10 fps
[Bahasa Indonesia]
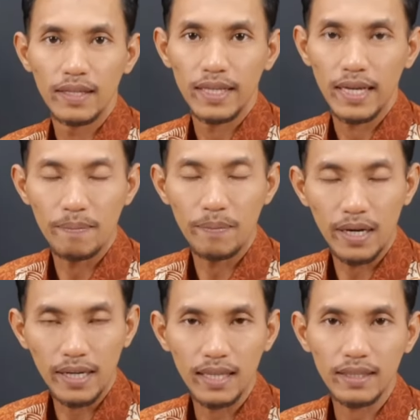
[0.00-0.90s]
Ya,
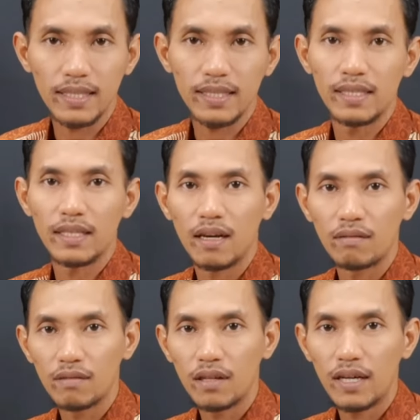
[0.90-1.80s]
maka atas izin
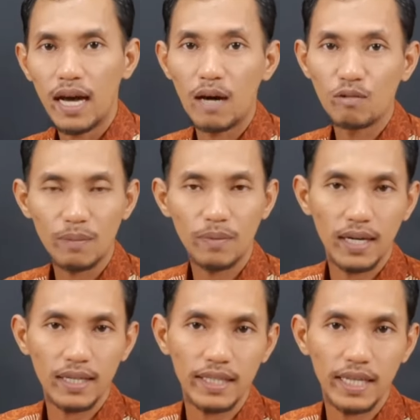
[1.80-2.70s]
Allah, aura
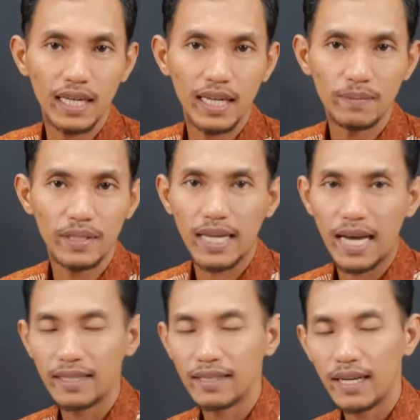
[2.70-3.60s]
pengasihan dalam diri
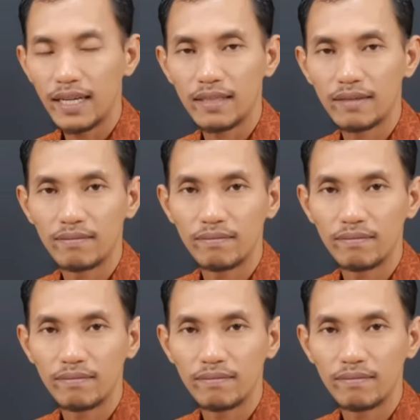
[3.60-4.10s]
Anda akan